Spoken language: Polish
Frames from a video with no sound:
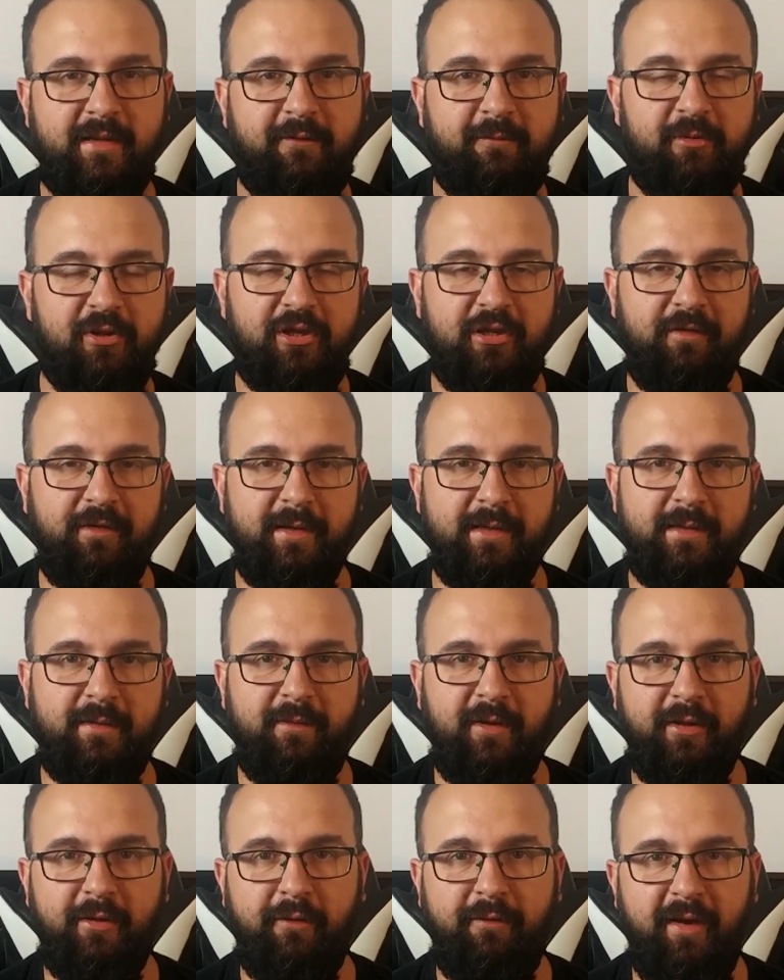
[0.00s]
w
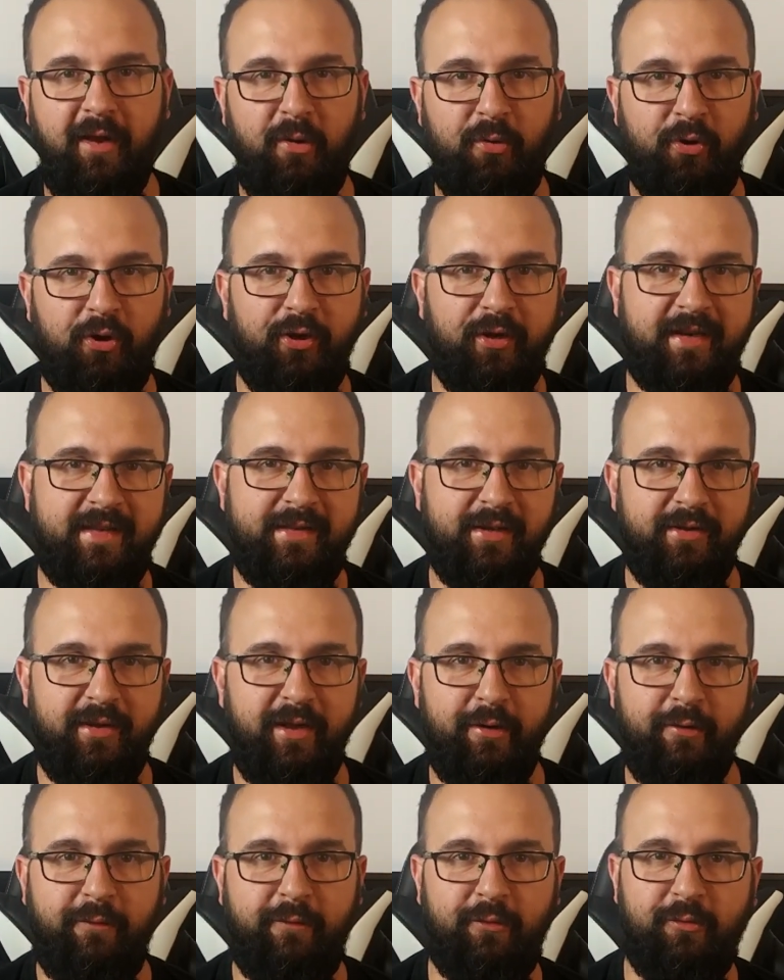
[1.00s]
przeciwieństwie do wielu
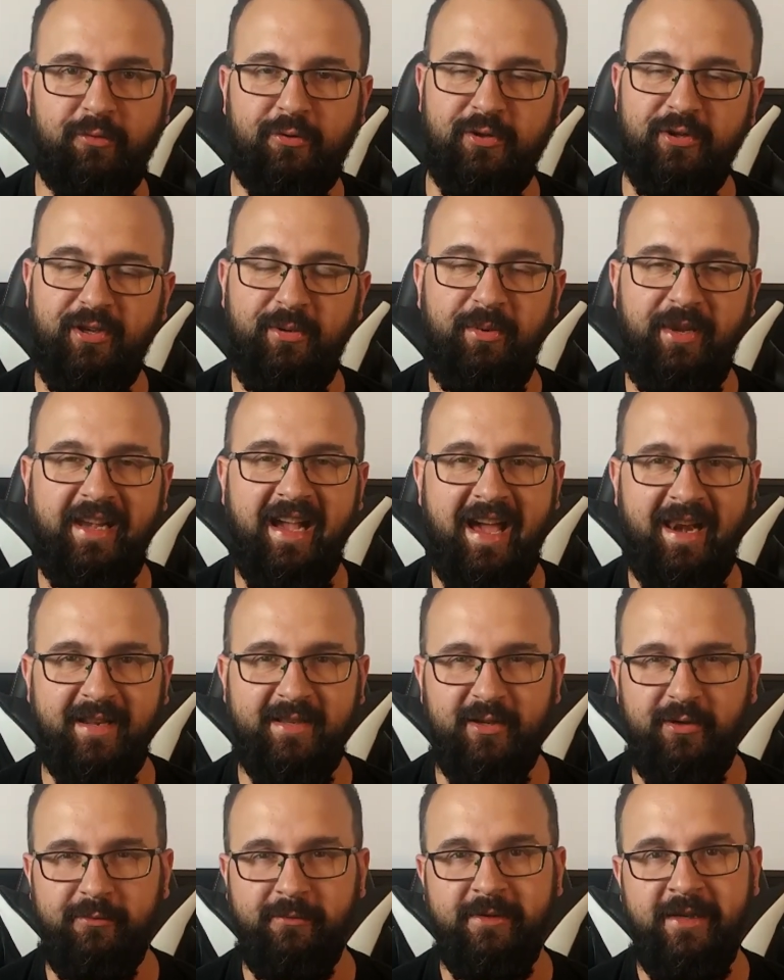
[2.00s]
kolekcjonerów, którzy nimi
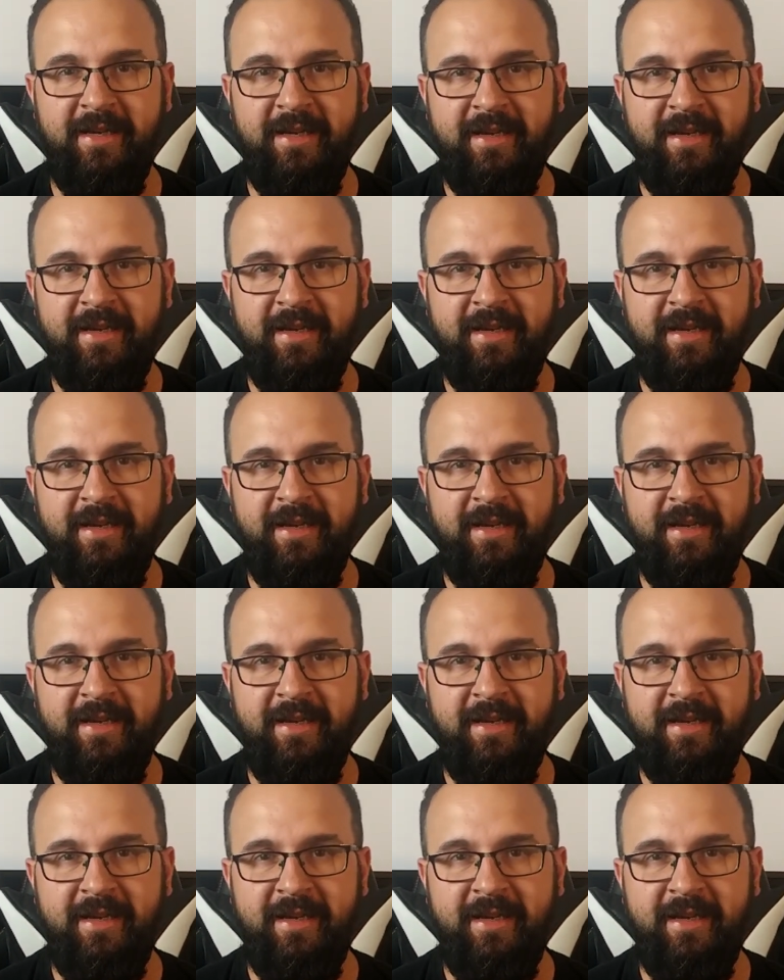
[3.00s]
gardzą.